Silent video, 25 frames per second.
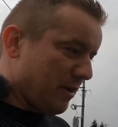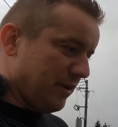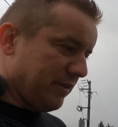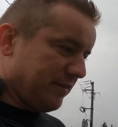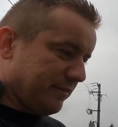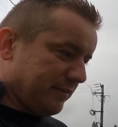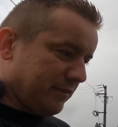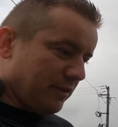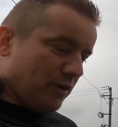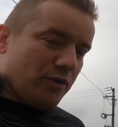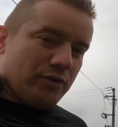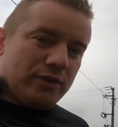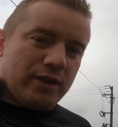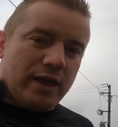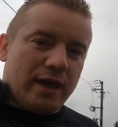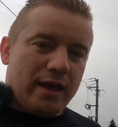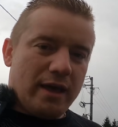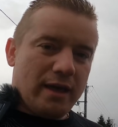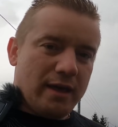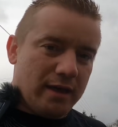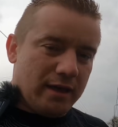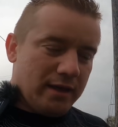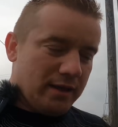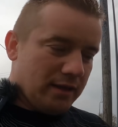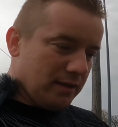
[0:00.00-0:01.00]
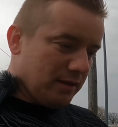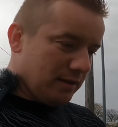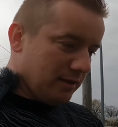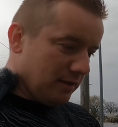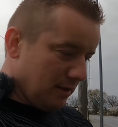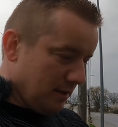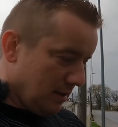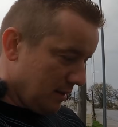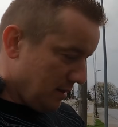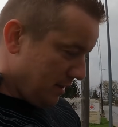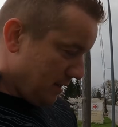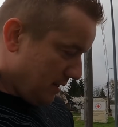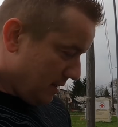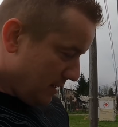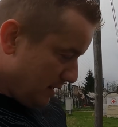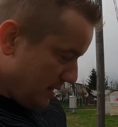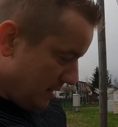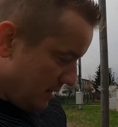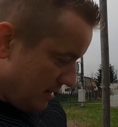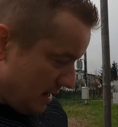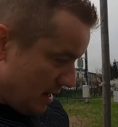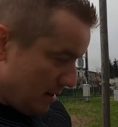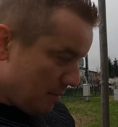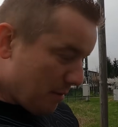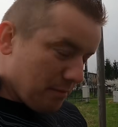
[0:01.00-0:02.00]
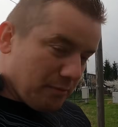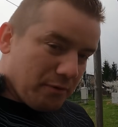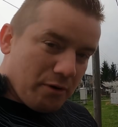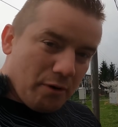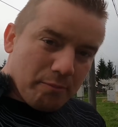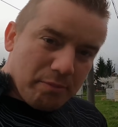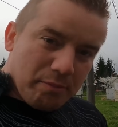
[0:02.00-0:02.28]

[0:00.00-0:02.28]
mojej stronie. Ja mam